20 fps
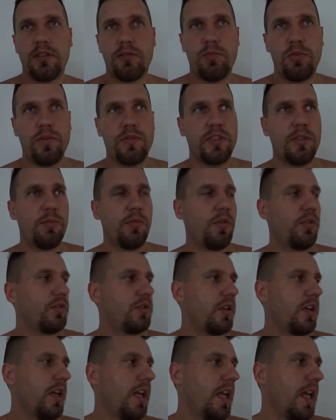zrobiłem w
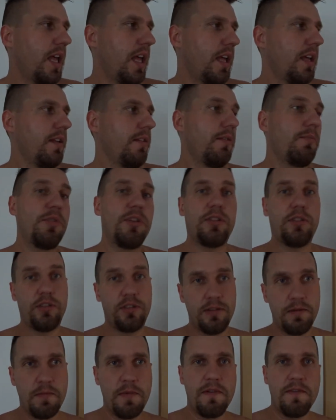samochodzie. Przez to
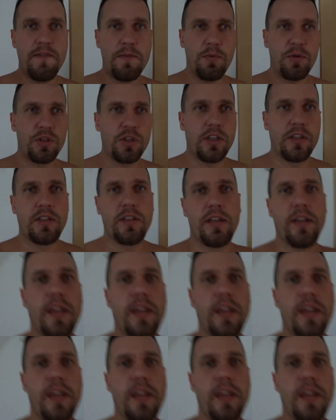jestem wypoczęty.